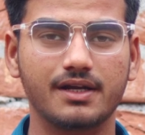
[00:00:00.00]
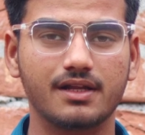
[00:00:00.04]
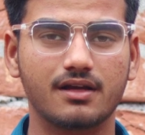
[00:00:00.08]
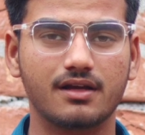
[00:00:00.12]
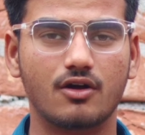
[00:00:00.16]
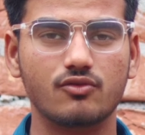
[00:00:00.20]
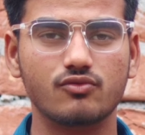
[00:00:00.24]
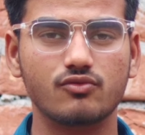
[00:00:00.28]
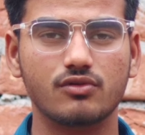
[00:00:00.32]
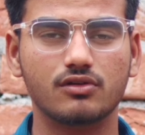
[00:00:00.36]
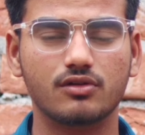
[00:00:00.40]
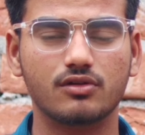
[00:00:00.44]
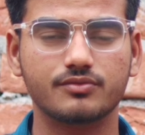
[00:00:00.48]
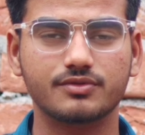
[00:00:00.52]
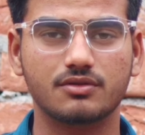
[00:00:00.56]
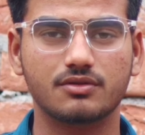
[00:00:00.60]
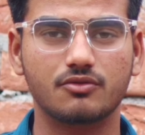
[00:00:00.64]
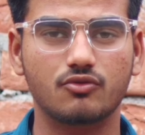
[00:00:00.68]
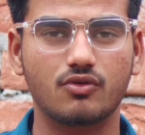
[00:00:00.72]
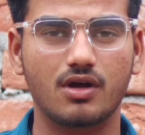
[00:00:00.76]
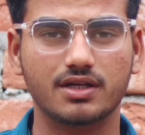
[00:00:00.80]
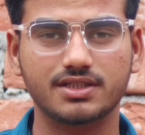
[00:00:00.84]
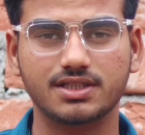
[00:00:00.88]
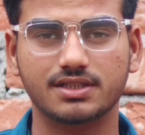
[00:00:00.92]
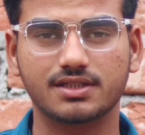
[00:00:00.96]
ही फाइंड अकाउंट वाला
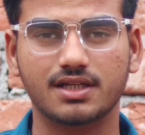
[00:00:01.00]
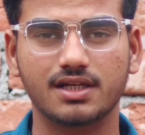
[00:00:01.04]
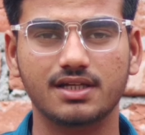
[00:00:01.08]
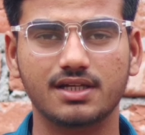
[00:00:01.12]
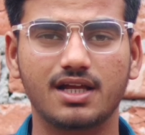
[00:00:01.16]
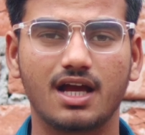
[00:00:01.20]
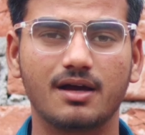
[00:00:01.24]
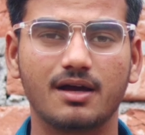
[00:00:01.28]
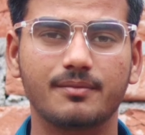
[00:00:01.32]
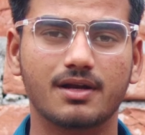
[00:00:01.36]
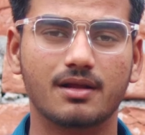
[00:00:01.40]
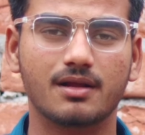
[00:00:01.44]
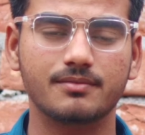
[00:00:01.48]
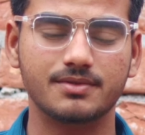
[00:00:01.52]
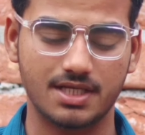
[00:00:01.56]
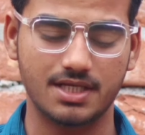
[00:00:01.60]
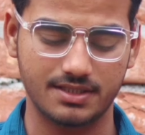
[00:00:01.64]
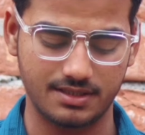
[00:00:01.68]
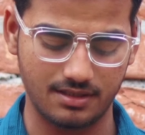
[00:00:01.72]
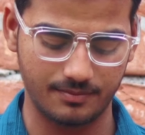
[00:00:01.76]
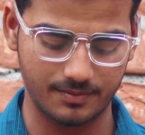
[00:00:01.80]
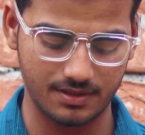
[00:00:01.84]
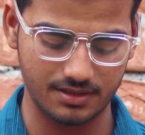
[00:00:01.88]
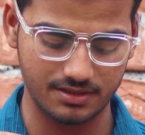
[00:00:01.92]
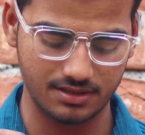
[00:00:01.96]
ऑप्शन को आ जाता है यहाँ पर आप
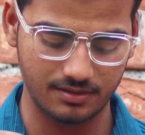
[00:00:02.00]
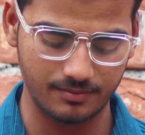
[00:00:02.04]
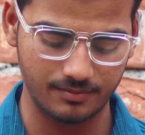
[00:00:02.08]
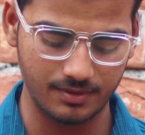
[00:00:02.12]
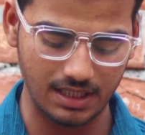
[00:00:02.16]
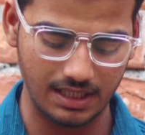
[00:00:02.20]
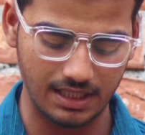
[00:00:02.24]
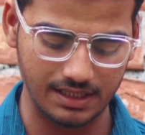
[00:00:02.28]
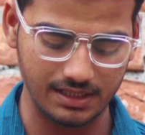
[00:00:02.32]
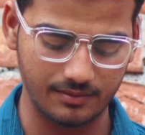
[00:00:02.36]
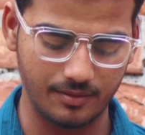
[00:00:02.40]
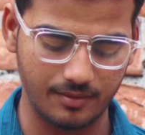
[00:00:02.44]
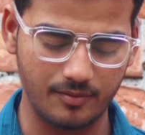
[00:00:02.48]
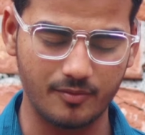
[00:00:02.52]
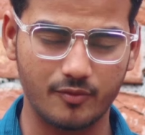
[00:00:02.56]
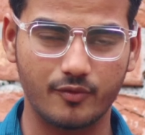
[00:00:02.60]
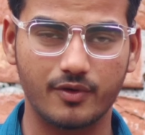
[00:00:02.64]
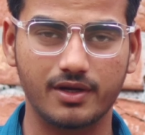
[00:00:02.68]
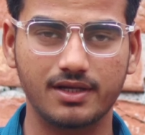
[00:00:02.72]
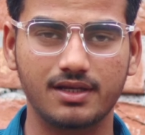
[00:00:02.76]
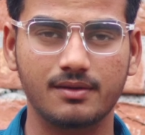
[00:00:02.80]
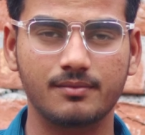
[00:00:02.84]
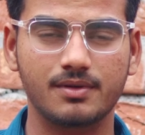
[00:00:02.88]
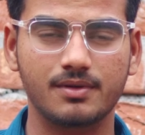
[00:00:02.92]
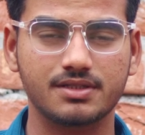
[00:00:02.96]
जैसे अपना जी मेल या फिर
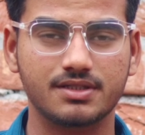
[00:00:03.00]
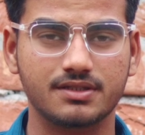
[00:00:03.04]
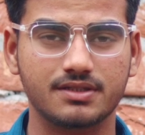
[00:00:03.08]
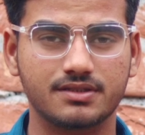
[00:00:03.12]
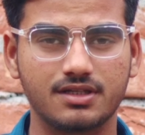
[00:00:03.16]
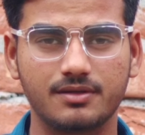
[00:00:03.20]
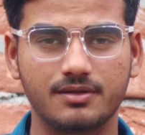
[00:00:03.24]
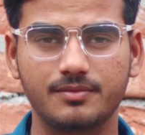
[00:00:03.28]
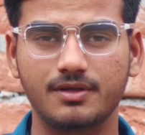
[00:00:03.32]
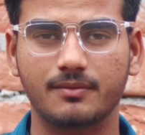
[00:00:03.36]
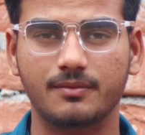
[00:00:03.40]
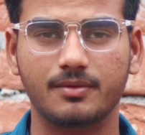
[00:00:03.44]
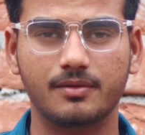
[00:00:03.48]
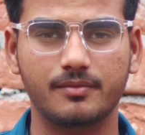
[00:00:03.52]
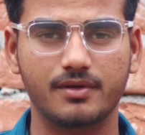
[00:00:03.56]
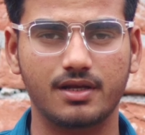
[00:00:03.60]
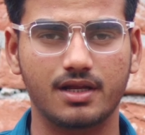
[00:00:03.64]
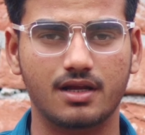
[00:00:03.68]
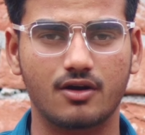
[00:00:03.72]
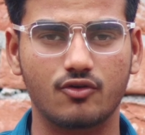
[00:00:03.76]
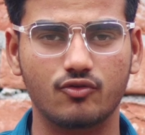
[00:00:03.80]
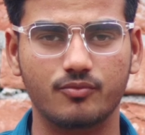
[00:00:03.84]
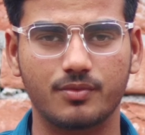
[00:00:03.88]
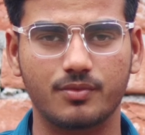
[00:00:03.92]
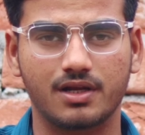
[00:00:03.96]
मोबाइल नंबर जिससे भी अपने
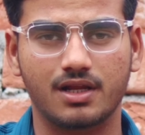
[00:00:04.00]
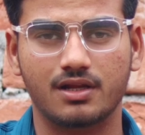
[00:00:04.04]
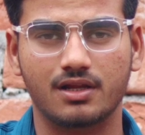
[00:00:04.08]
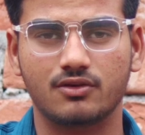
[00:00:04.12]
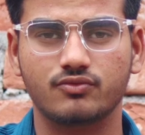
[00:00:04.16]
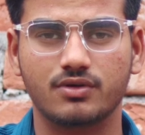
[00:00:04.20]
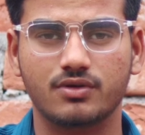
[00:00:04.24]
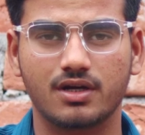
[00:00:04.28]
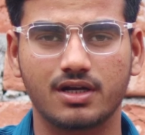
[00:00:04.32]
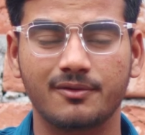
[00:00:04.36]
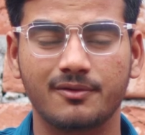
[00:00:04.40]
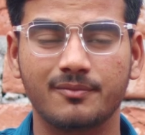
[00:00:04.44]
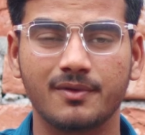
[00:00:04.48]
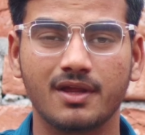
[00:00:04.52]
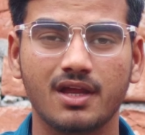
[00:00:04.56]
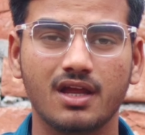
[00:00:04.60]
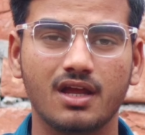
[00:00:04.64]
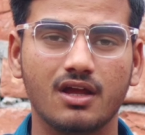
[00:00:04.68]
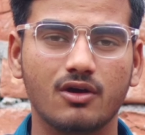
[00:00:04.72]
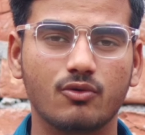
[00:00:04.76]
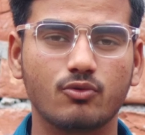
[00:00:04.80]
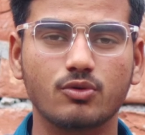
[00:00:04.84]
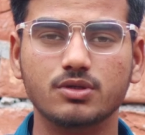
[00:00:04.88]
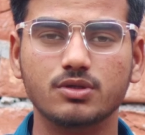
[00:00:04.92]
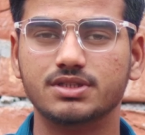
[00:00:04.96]
मैंने अकाउंट बनाया हुआ है
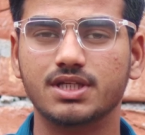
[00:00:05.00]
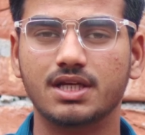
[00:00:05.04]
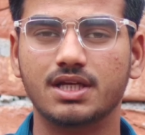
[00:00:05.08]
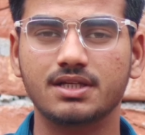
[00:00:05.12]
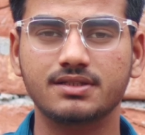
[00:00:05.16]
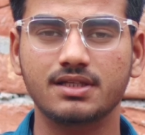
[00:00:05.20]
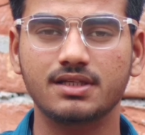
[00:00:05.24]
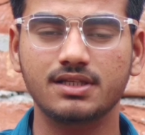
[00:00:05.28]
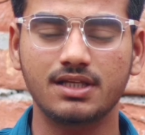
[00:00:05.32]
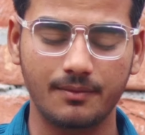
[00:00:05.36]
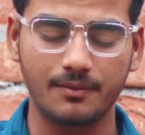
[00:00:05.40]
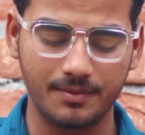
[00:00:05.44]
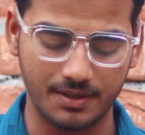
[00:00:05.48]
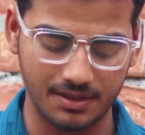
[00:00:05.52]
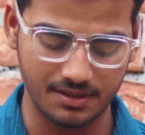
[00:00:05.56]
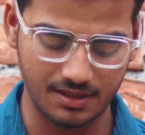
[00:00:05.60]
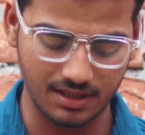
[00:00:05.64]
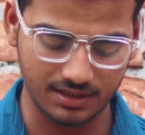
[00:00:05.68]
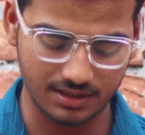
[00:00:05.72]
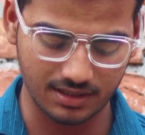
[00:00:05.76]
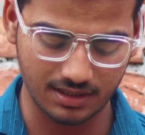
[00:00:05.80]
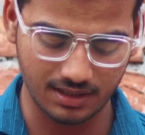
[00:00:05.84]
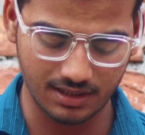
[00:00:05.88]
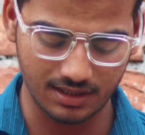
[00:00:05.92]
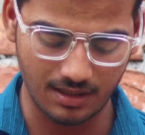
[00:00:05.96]
वो जैसे ही आप
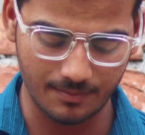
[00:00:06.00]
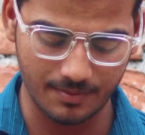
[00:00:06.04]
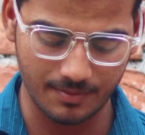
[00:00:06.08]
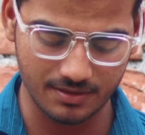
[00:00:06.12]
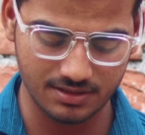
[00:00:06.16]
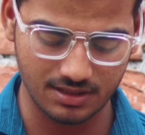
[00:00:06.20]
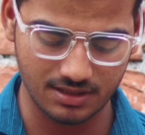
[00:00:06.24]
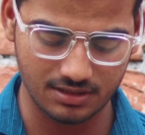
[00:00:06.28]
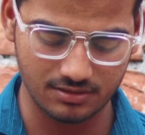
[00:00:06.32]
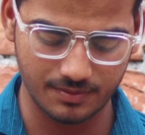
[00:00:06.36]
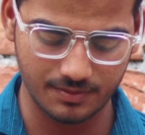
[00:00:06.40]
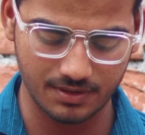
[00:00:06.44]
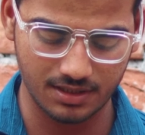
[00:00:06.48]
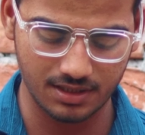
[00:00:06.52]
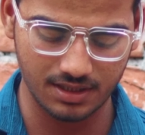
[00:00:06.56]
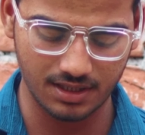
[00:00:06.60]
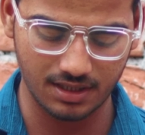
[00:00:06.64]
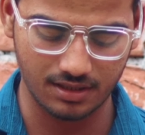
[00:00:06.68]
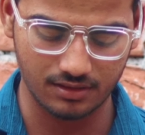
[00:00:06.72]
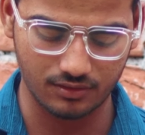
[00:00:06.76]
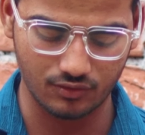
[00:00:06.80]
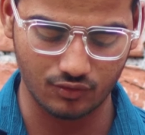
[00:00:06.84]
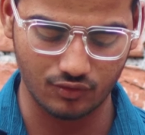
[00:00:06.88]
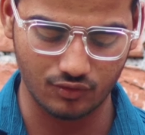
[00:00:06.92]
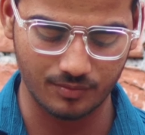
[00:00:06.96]
इंटर कर यहाँ पर सर्च पर
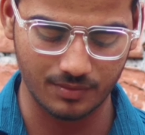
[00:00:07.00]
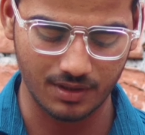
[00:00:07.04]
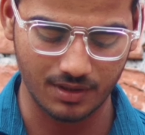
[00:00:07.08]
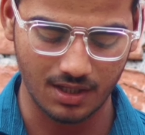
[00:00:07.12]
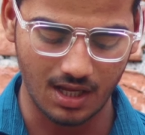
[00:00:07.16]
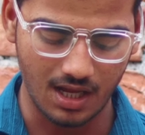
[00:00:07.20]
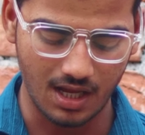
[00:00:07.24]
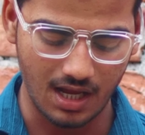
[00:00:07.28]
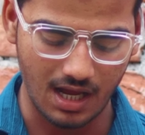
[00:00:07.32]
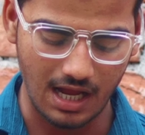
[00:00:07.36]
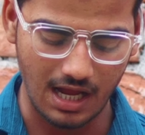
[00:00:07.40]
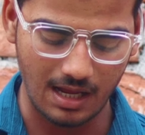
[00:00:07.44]
क्लिक करते हो